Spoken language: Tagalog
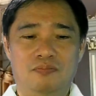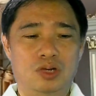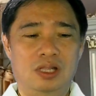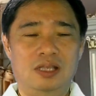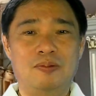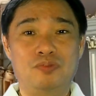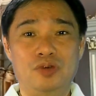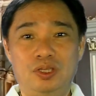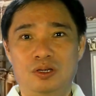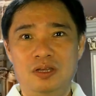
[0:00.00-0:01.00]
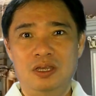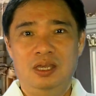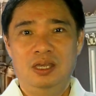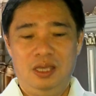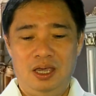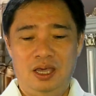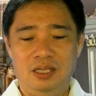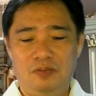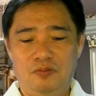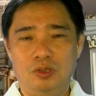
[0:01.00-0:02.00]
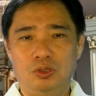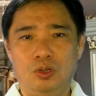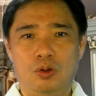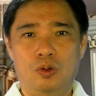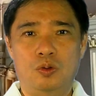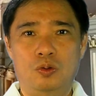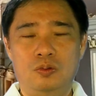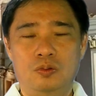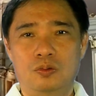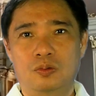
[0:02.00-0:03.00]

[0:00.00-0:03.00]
Mura na naman po ito. And if you want to go